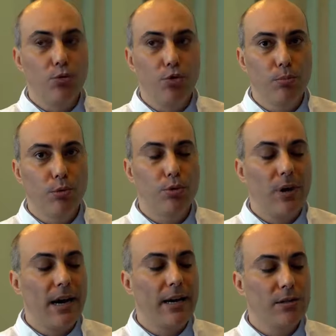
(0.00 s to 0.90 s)
uyumlu,
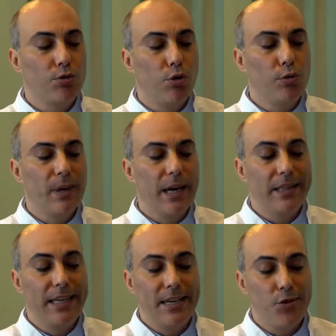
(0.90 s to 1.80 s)
ağrısı olmayan,
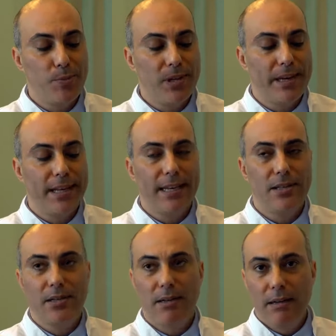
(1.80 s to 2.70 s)
geniş bir
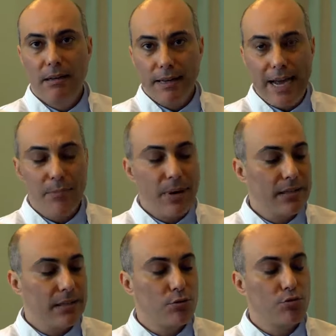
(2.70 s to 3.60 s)
hareket
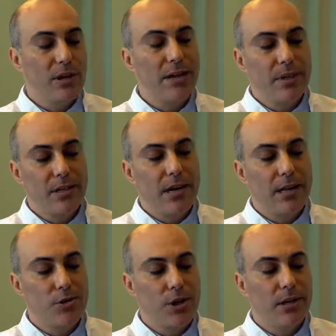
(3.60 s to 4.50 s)
yelpazesi sunan bir
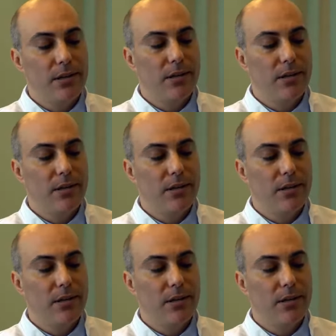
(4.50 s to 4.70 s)
kalça